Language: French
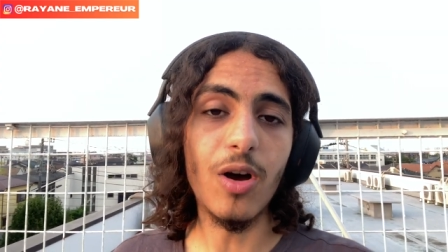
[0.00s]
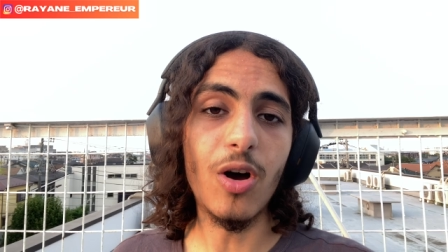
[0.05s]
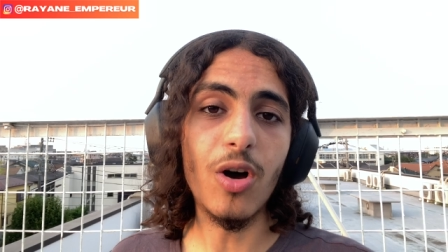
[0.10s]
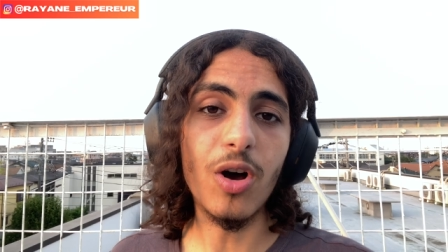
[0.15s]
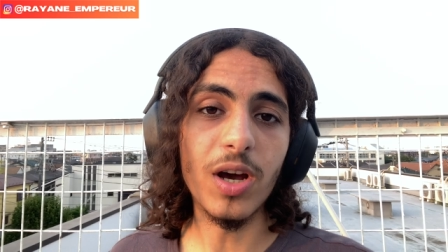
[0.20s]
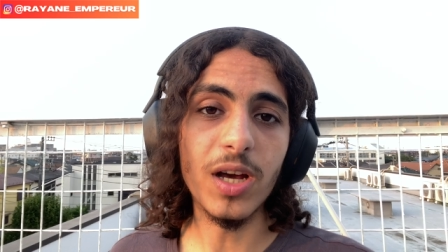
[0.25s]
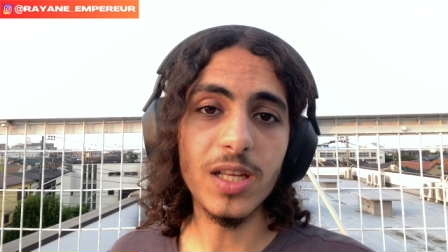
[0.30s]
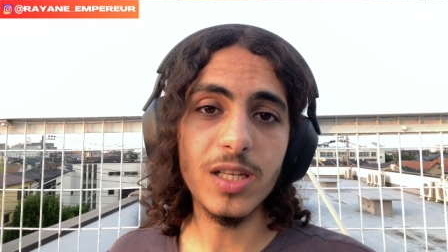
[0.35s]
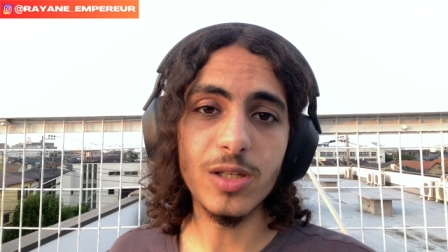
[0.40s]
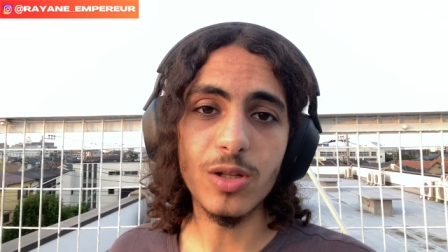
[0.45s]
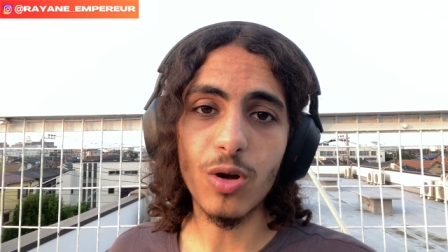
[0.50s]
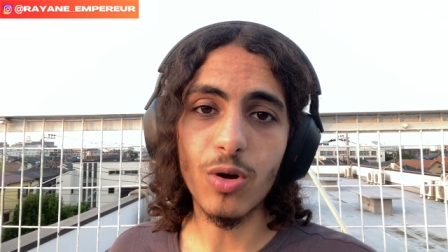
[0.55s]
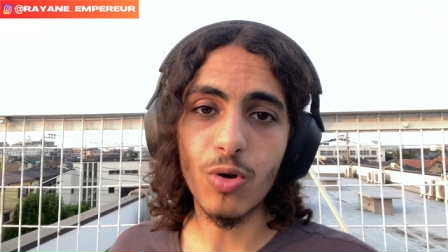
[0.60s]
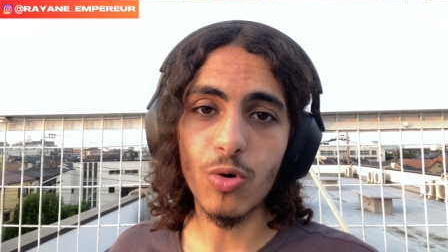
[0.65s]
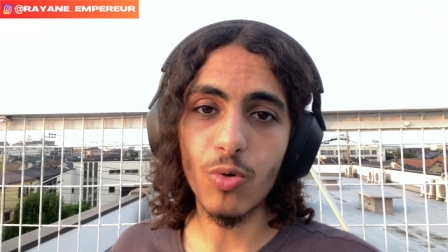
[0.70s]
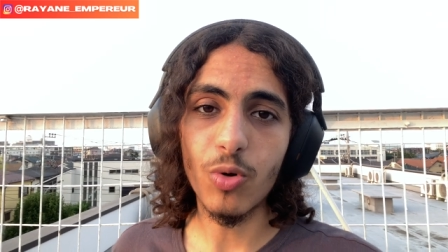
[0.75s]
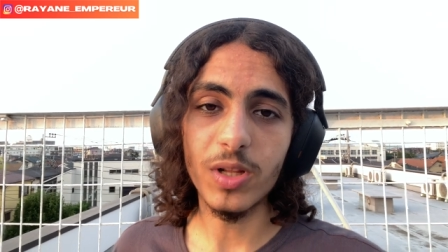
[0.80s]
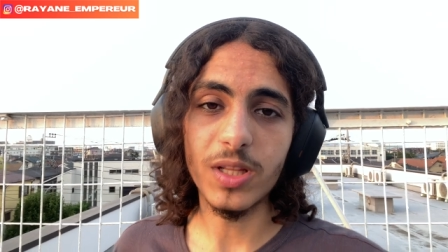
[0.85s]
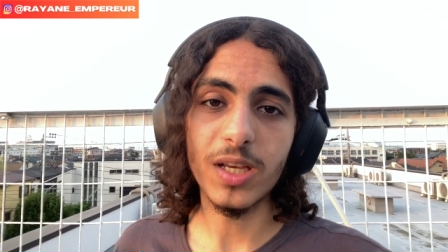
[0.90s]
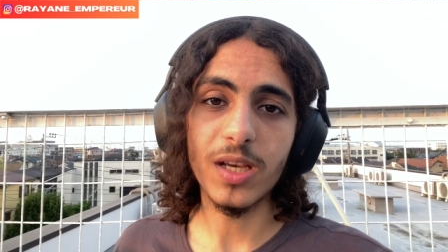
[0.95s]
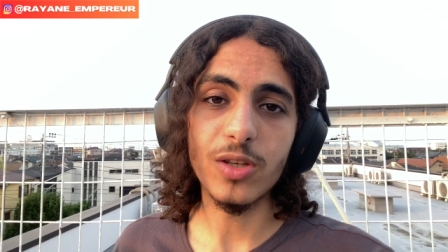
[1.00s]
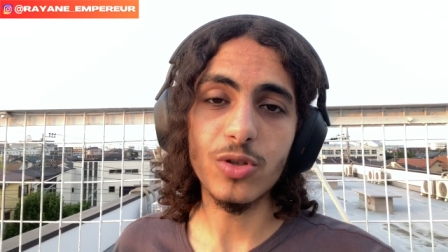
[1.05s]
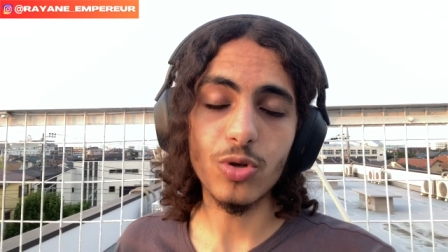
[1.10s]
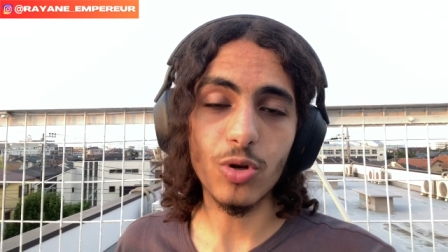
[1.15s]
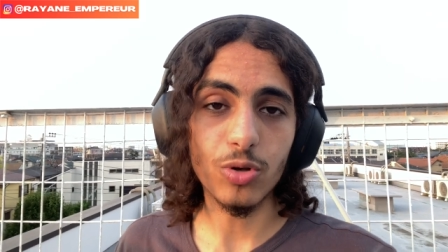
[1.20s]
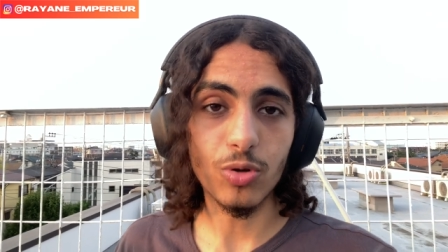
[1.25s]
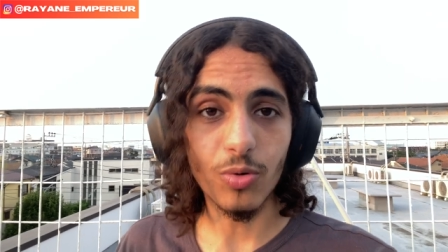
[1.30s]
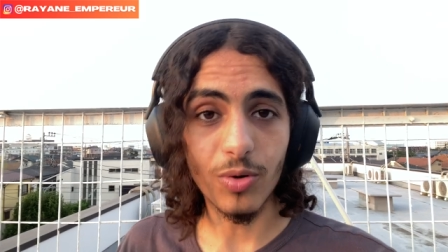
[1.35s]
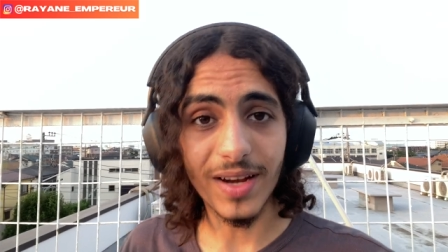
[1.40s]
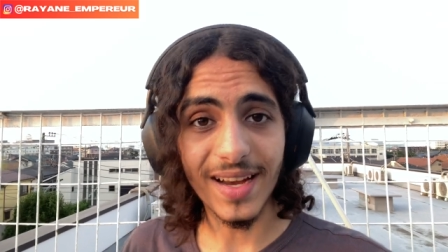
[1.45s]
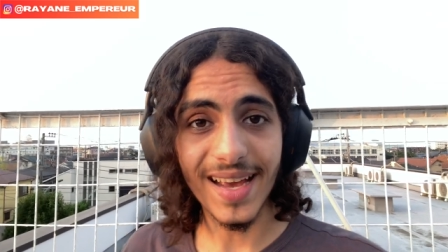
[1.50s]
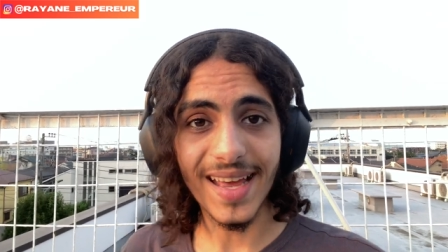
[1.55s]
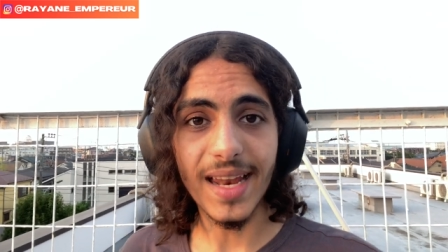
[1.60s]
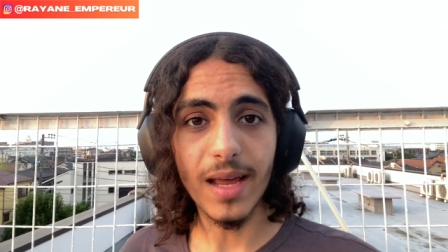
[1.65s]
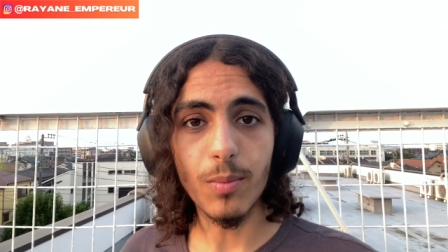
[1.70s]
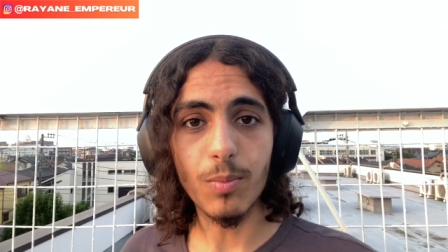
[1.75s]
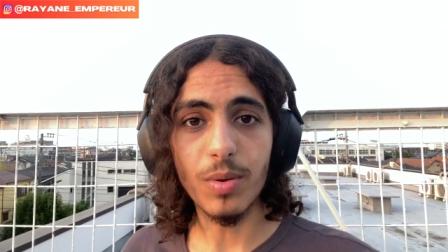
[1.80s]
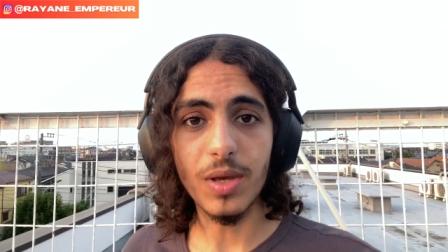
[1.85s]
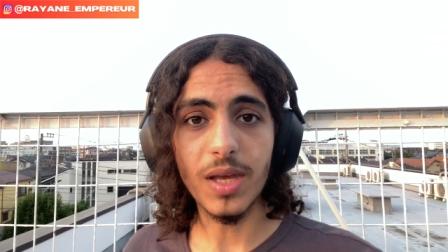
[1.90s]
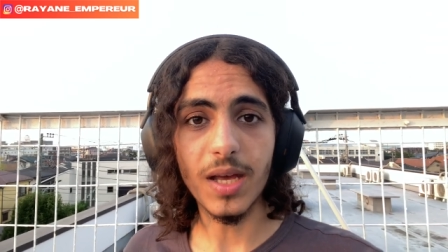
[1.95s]
en restant cloîtré sur ton
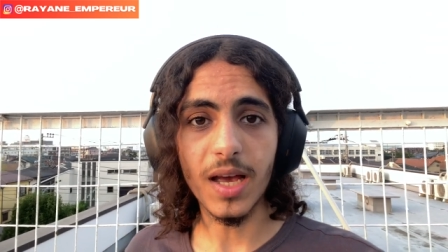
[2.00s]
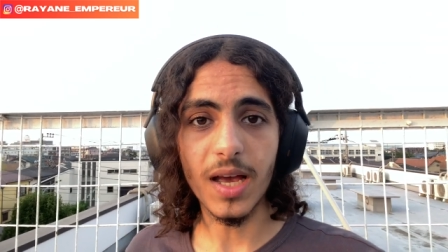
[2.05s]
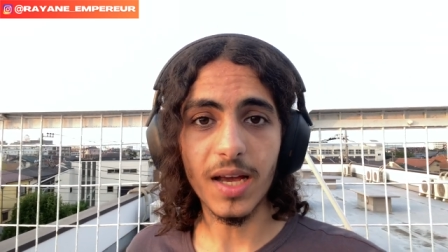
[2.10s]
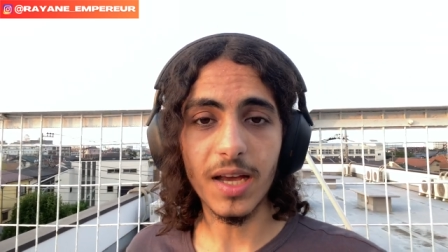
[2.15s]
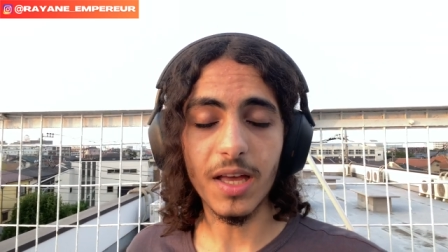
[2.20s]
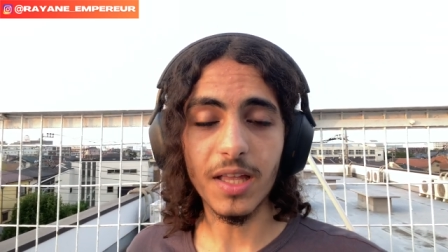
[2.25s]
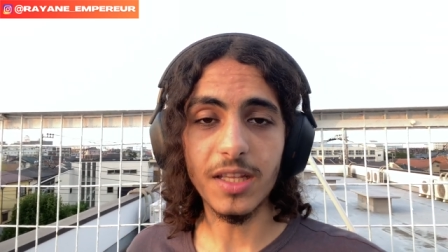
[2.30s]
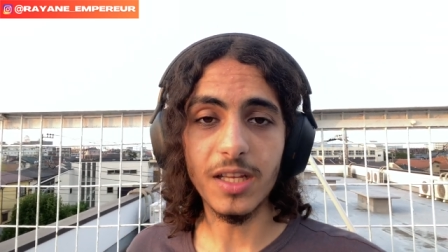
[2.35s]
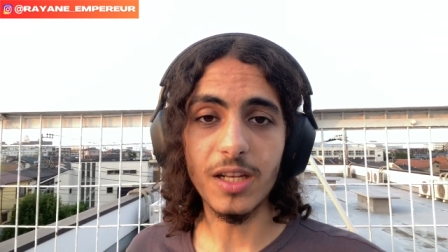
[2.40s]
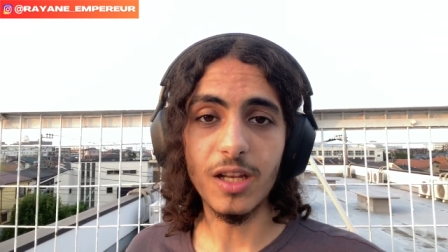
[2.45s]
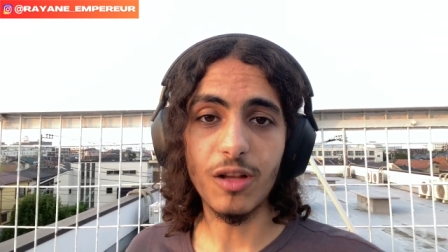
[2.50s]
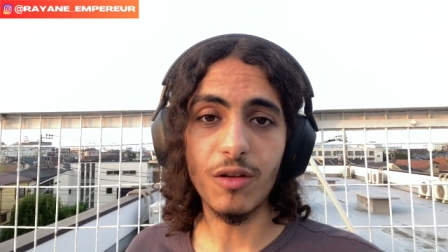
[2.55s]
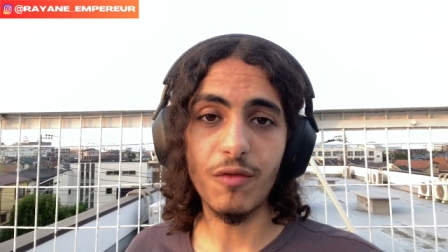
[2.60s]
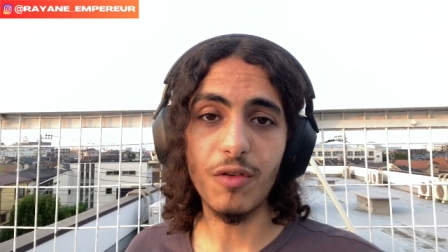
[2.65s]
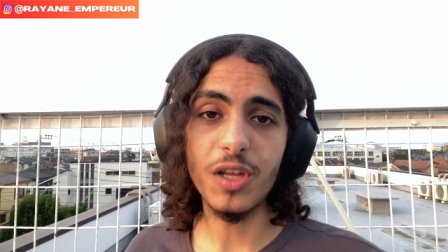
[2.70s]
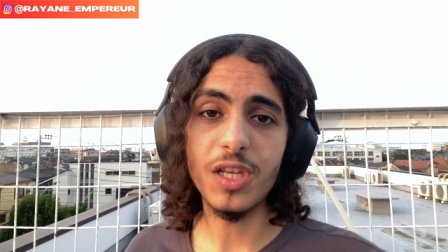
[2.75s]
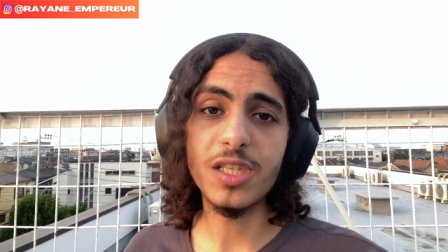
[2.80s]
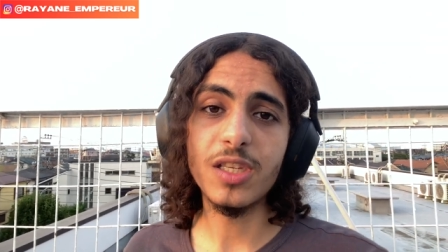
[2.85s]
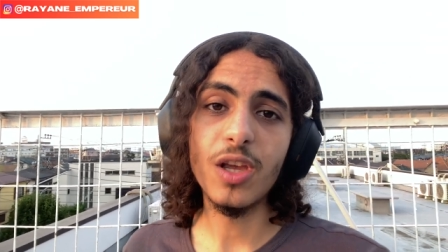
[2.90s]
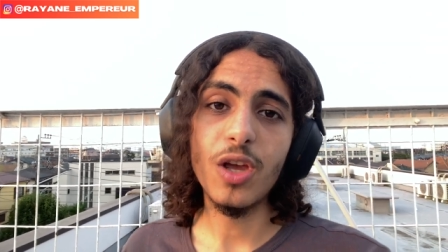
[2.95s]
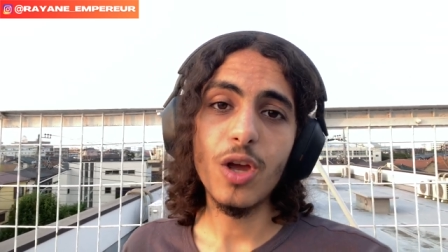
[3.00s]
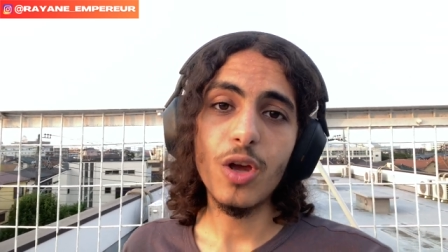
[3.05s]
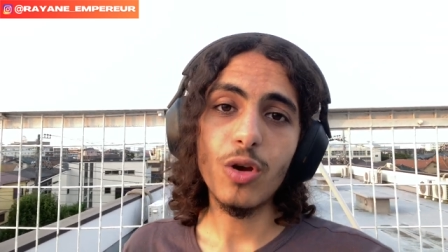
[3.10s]
canapé à regarder Netflix